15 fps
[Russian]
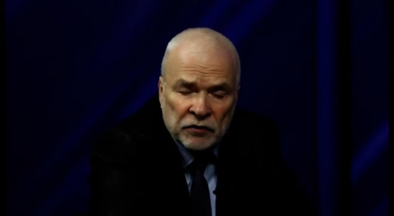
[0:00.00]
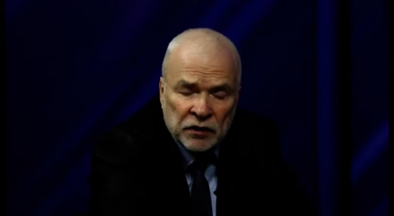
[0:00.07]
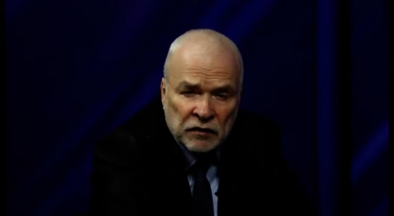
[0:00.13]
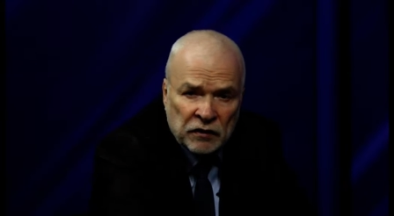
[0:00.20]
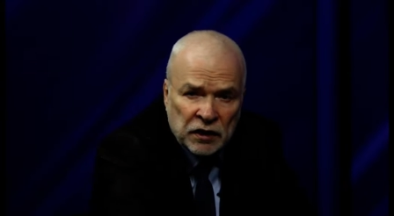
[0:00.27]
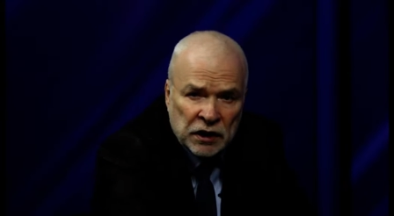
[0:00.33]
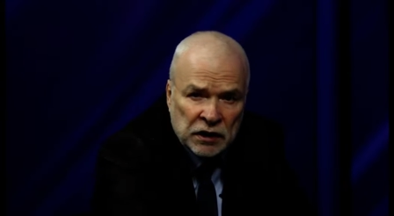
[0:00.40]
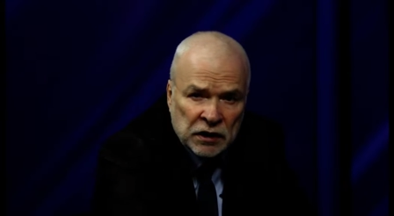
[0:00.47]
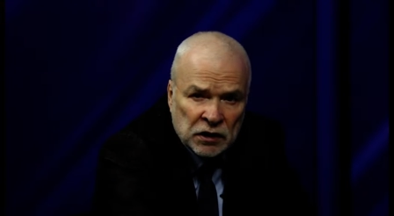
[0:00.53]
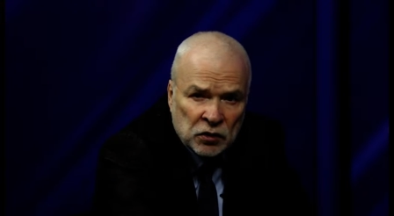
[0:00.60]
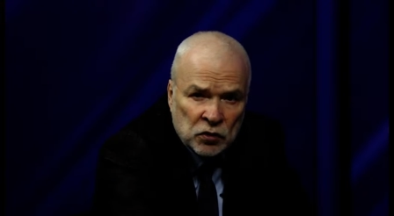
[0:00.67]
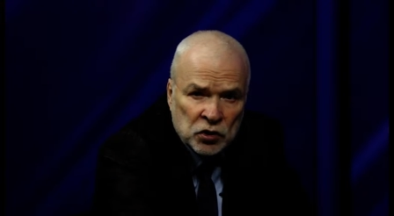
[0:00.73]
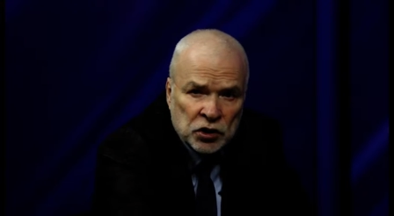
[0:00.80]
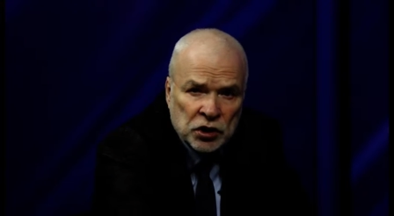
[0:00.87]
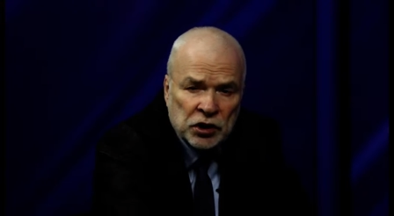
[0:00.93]
выявления
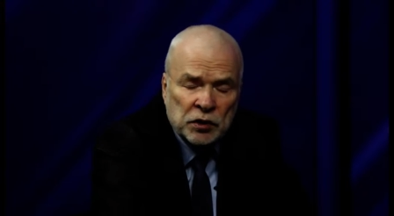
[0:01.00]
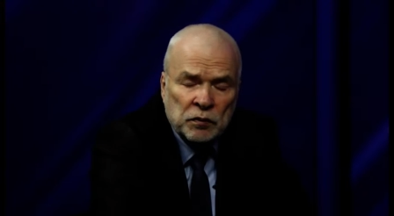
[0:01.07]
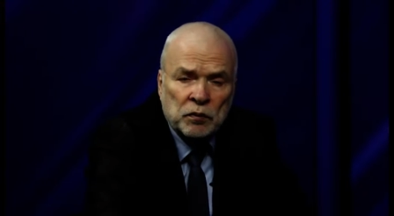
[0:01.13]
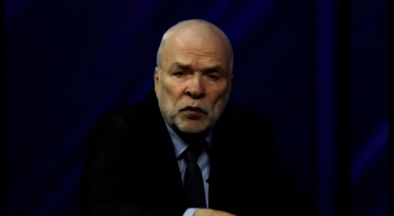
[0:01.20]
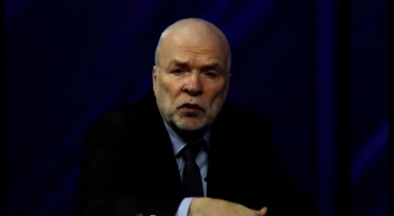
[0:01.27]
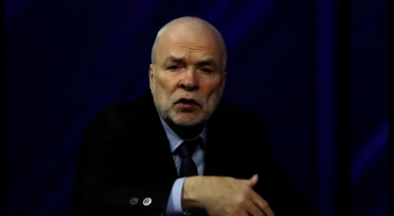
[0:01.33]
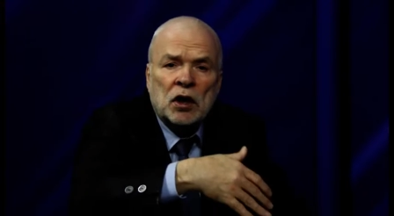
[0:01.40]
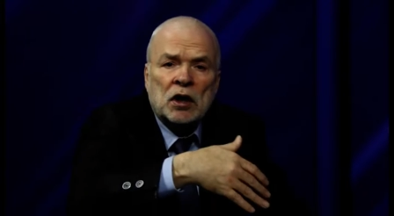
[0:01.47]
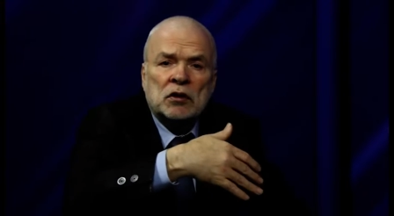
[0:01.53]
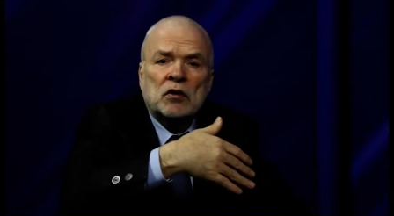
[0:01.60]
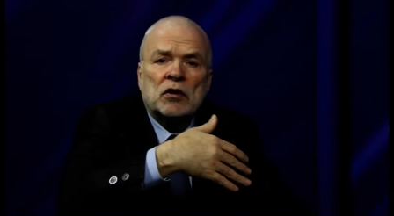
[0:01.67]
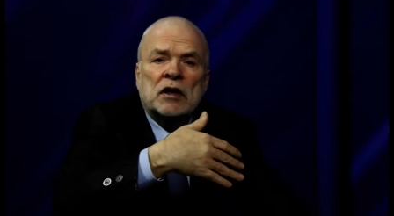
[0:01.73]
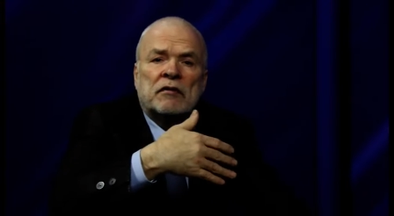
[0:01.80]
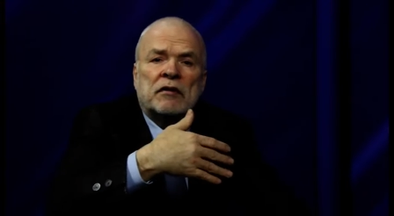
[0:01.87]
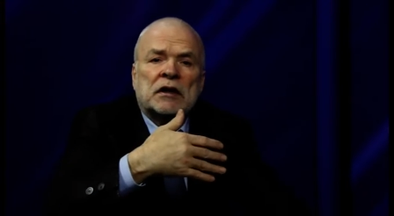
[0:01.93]
нарушений. Мол,
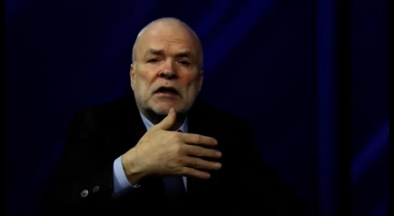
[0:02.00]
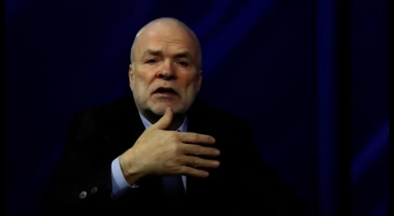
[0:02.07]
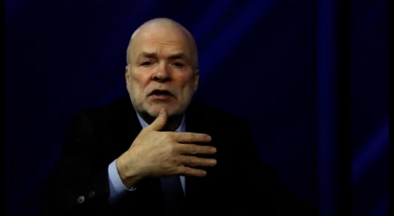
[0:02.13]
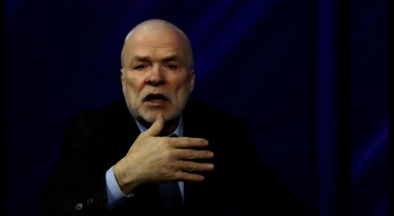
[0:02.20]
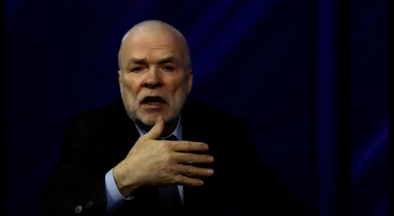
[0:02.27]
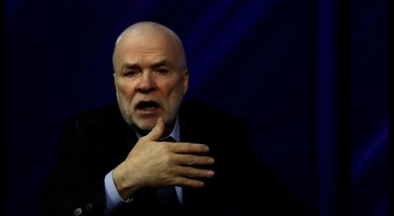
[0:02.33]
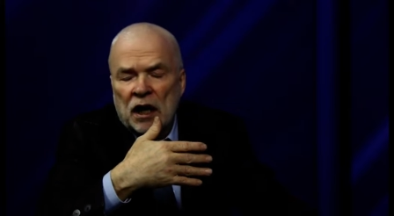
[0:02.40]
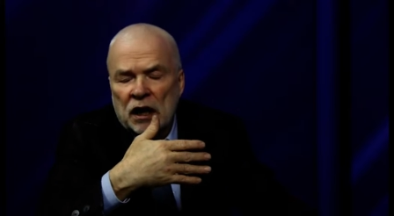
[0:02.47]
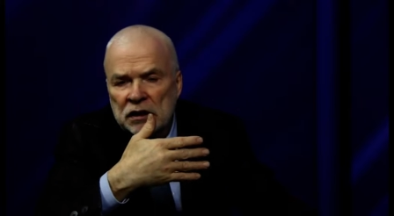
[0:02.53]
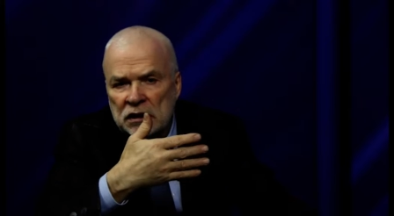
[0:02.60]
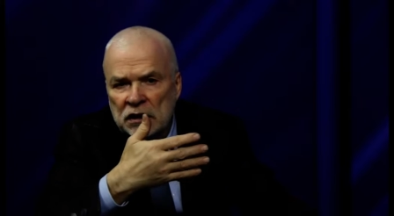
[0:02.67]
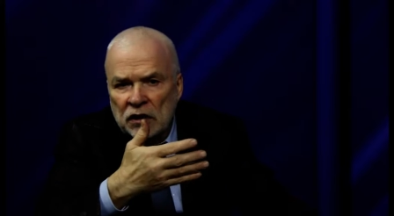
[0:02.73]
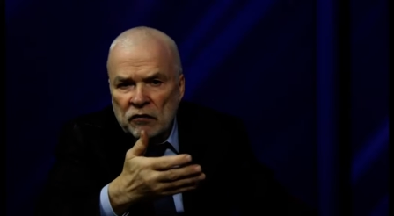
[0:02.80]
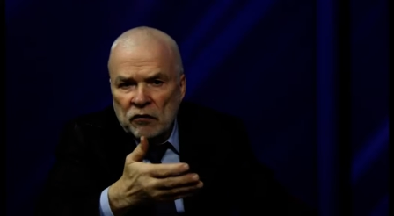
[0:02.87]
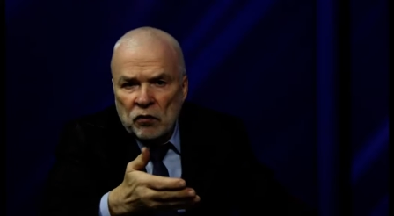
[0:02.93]
только в адрес
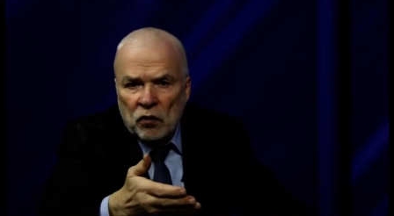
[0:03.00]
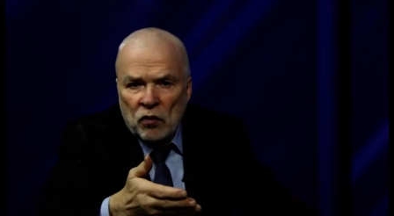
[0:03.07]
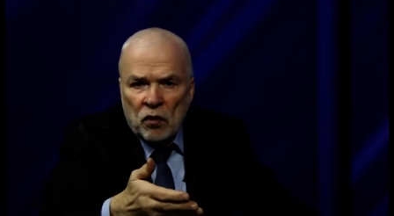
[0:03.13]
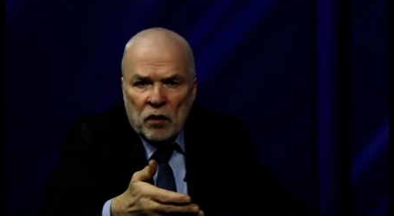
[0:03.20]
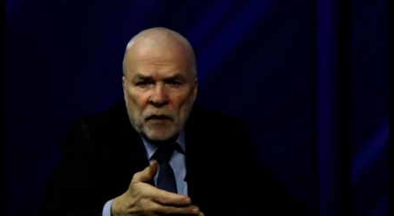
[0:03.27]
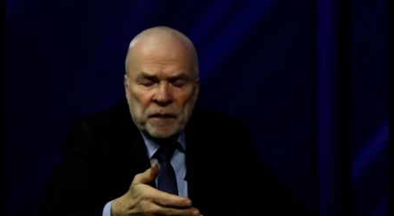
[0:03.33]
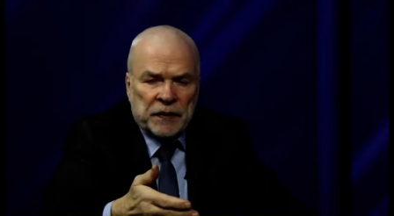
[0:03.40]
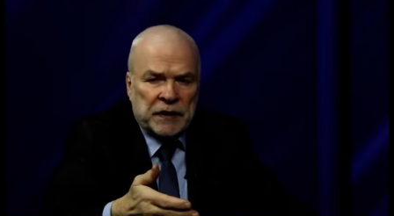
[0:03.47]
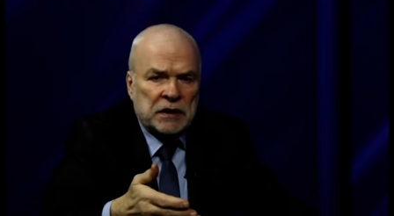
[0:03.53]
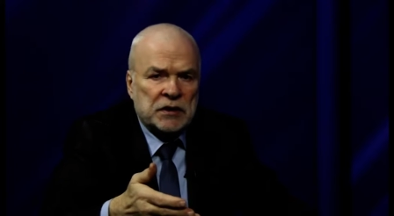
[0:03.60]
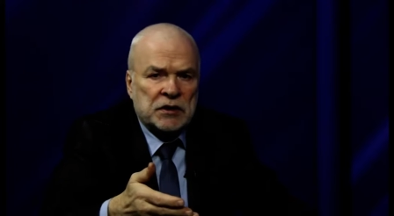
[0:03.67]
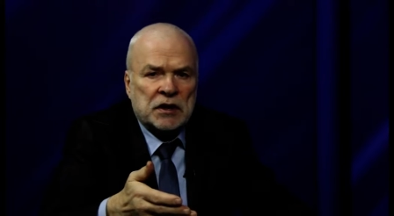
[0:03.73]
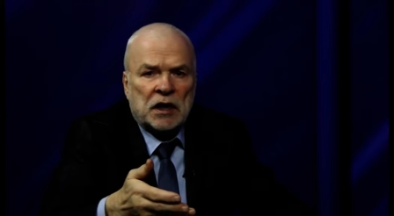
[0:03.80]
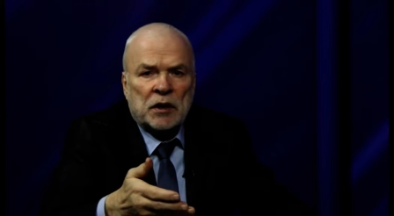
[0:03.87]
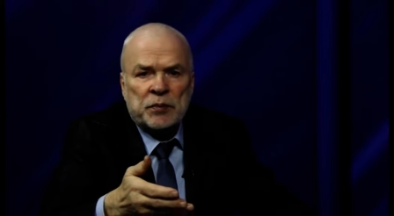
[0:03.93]
одного
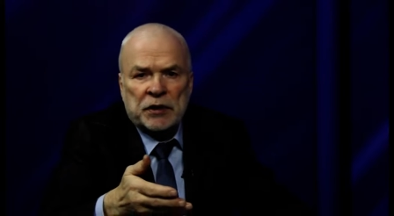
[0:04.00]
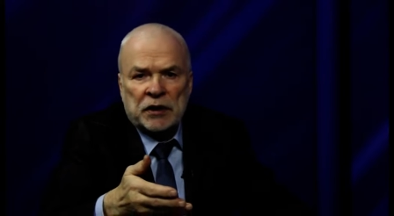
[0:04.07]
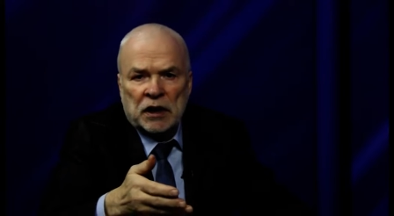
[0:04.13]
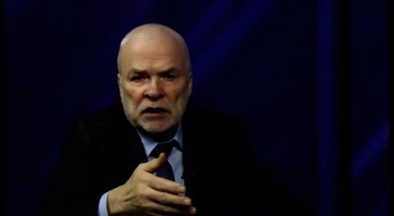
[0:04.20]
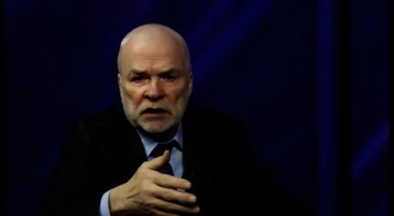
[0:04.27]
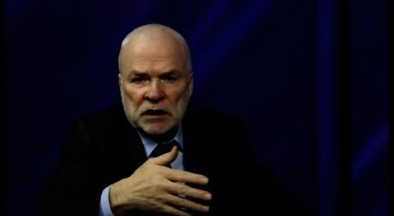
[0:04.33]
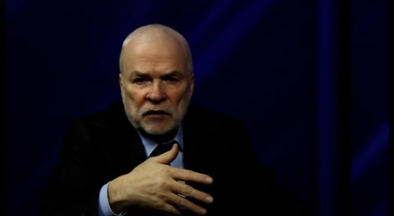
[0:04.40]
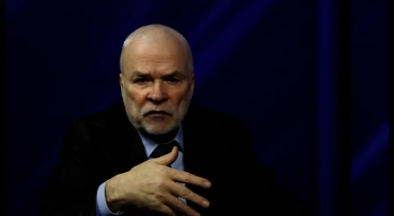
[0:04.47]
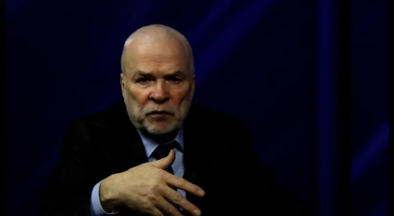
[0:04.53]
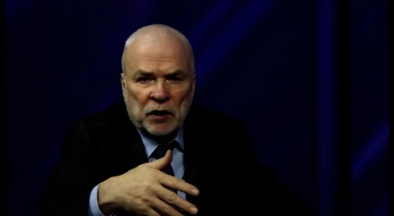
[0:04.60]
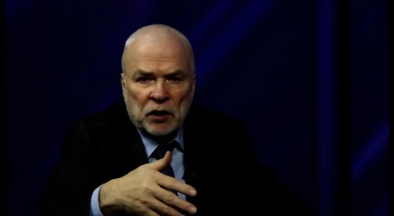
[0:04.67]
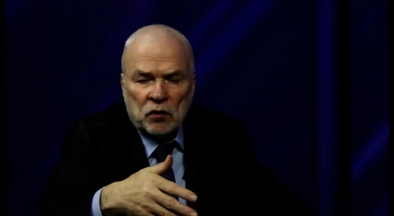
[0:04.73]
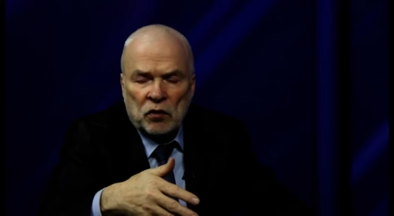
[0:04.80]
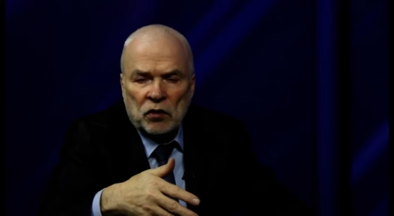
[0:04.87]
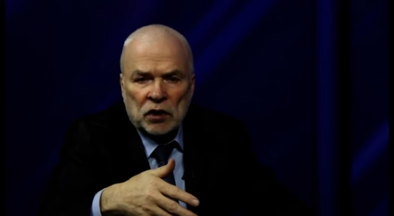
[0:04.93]
из операторов
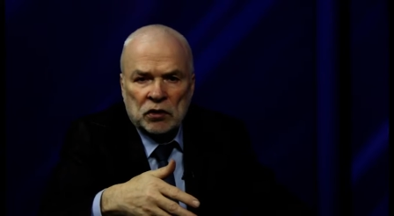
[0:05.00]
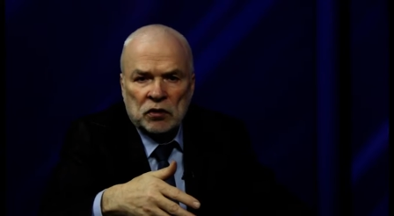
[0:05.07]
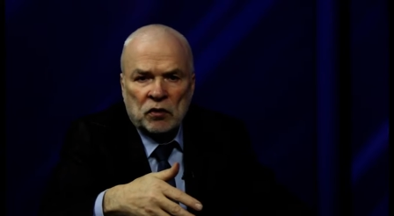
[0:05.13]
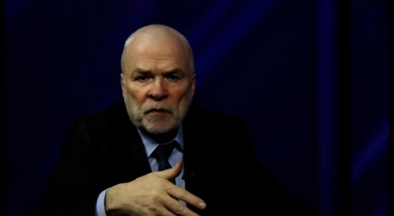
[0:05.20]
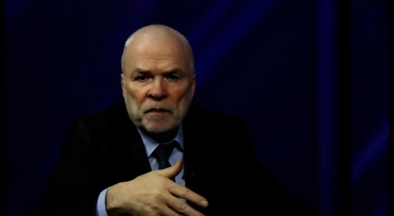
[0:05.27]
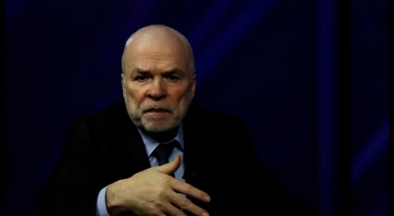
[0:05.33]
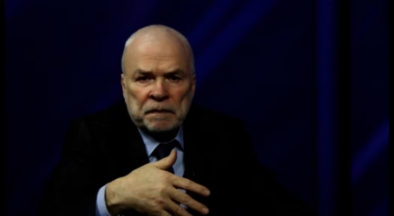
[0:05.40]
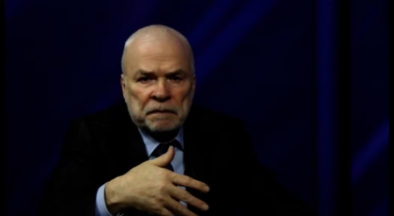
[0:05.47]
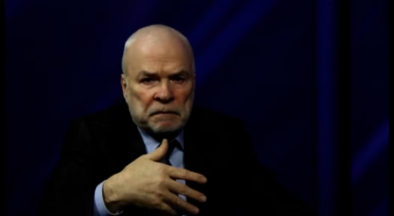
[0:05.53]
по городу